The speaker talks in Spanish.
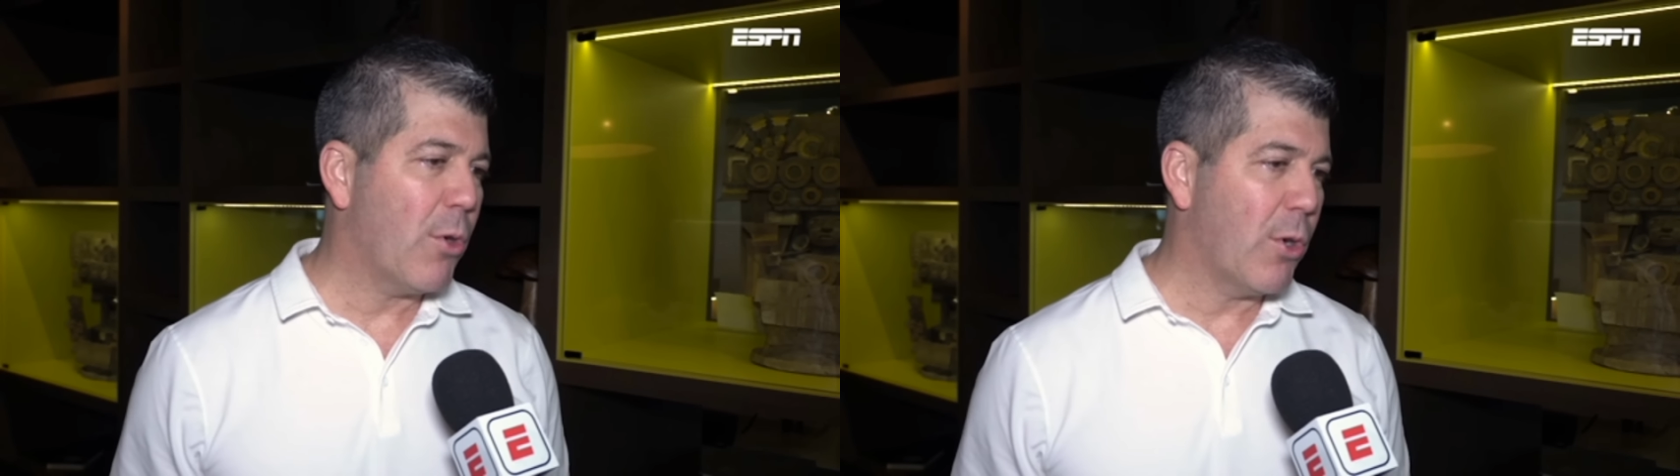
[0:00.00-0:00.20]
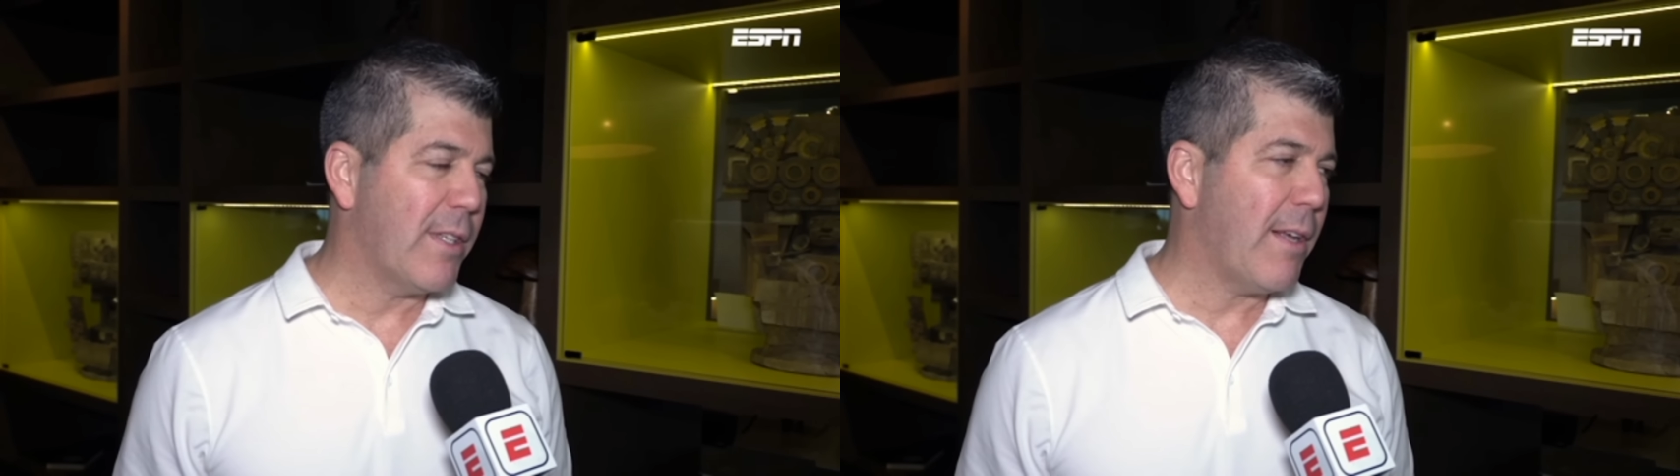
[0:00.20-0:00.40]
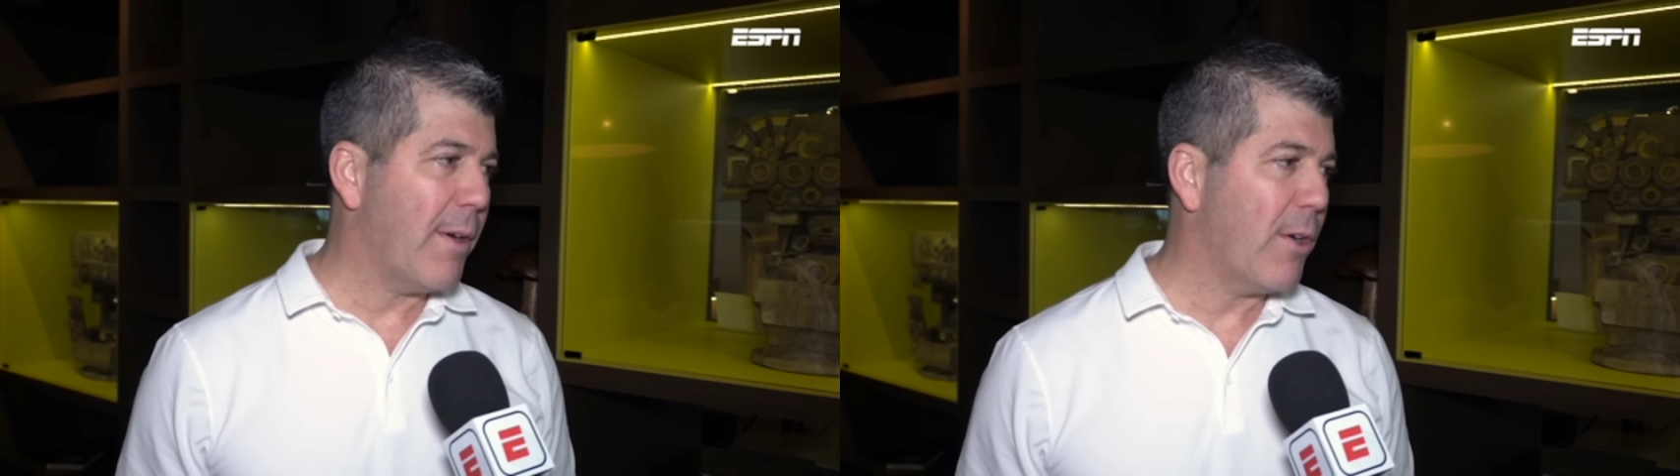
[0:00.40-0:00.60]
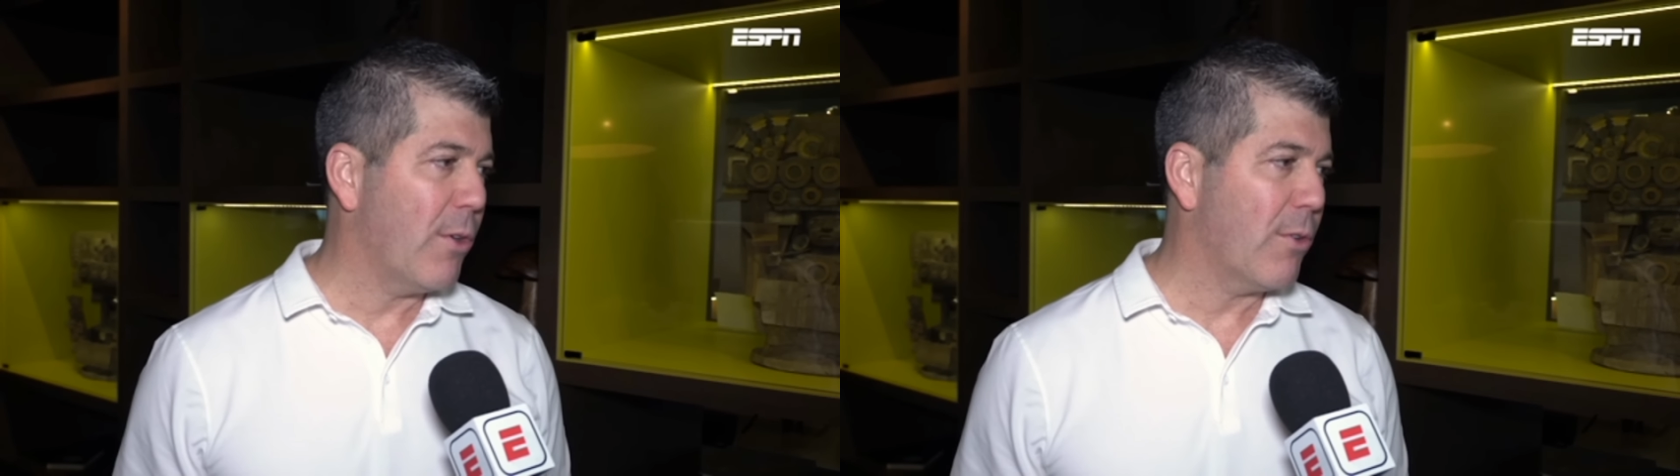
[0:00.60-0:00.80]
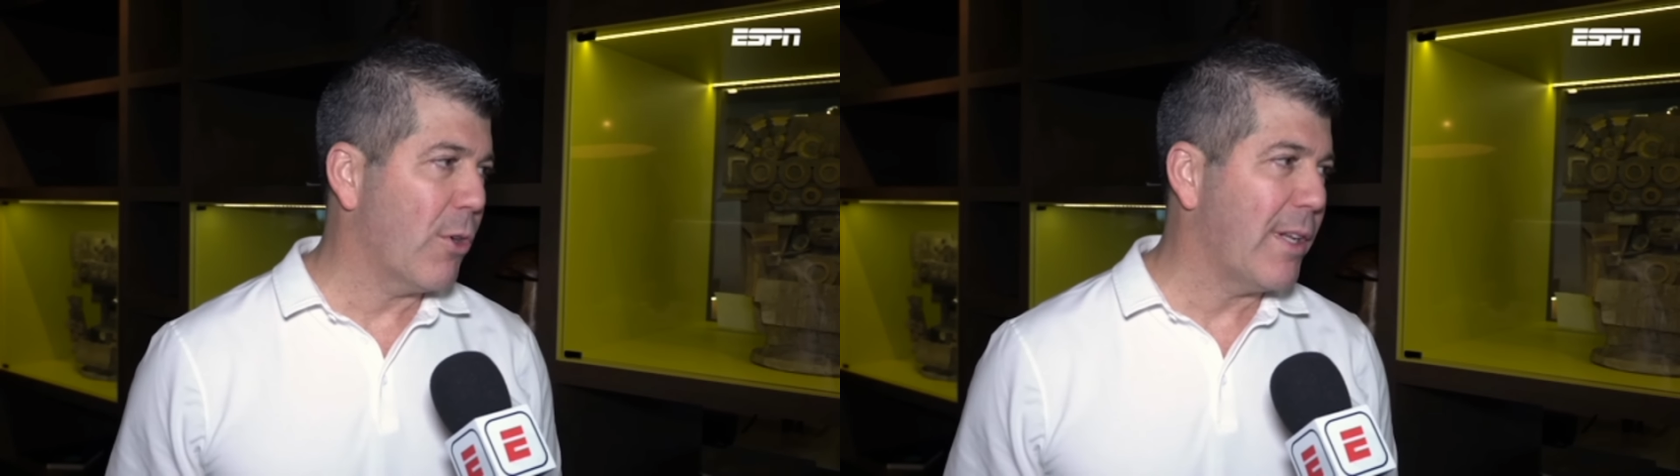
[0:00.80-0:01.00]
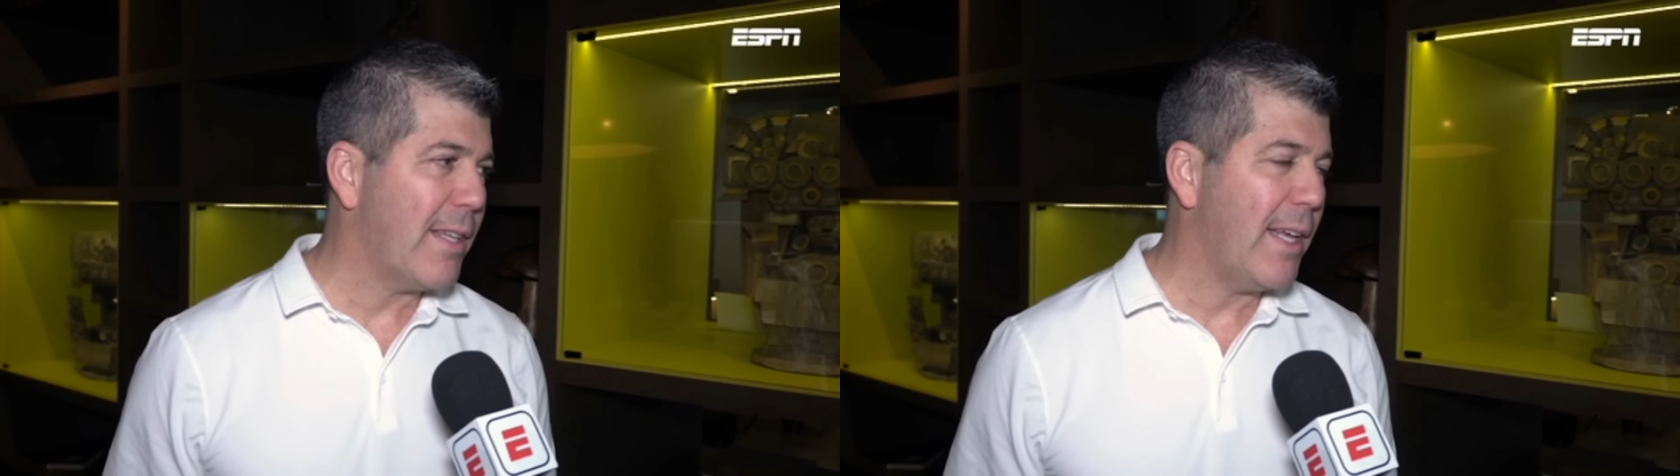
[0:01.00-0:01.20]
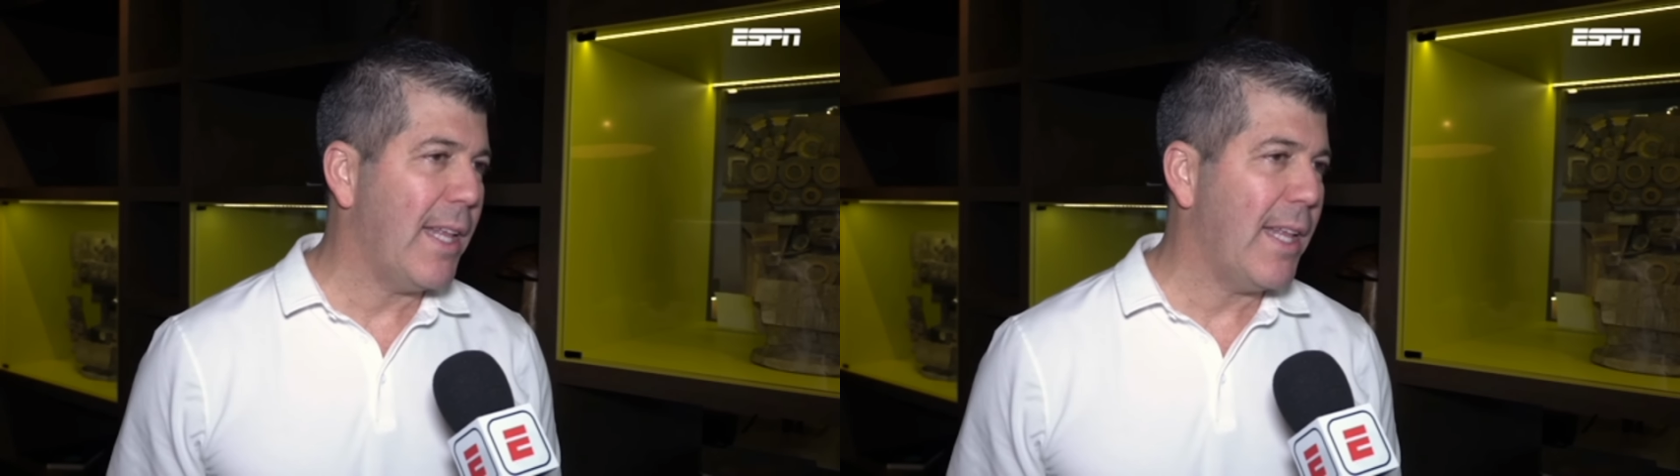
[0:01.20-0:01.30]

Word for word: Con esa, con esa